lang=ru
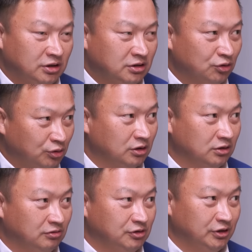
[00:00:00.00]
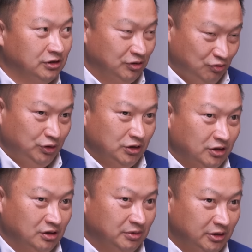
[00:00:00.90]
конкурентных вещей. Сегодня
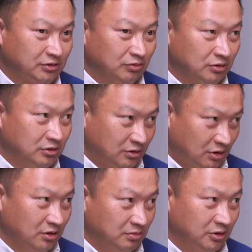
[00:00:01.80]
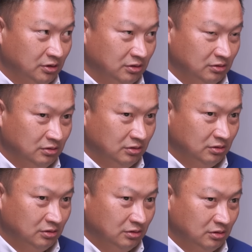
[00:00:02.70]
как бы есть вот как бы
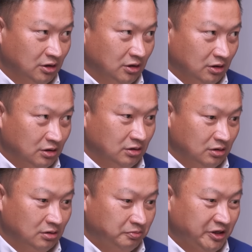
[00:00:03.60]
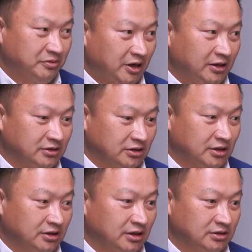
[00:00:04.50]
э, э, понимание со
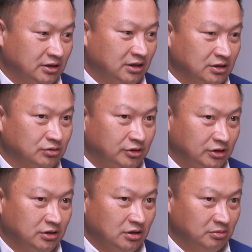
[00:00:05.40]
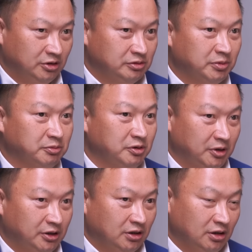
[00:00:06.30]
стороны АЗРК, что есть как бы здесь
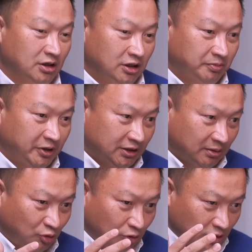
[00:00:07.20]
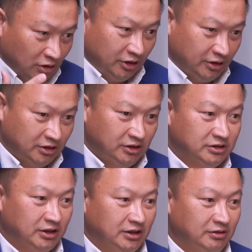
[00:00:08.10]
проблематика. И поэтому есть
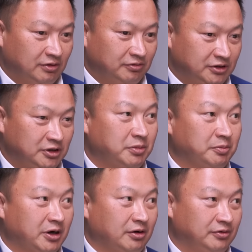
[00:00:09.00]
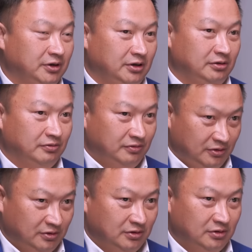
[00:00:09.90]
инициатива внести поправки в,
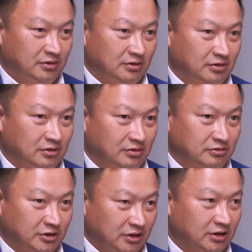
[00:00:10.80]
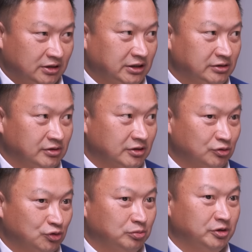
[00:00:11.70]
э, в законодательство для
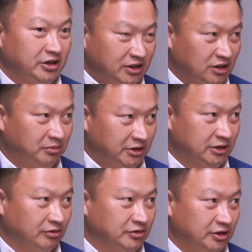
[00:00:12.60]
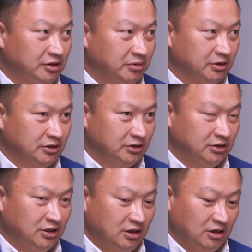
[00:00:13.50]
того, чтобы регламентировать все эти
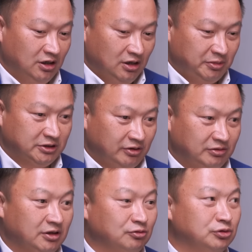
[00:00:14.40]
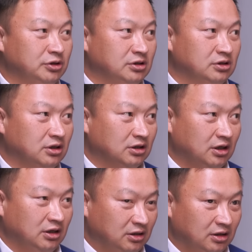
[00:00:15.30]
процессы, как поставки на внутренний рынок,
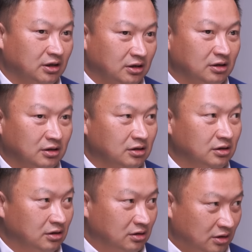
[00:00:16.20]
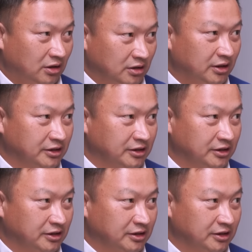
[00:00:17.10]
так и на так и на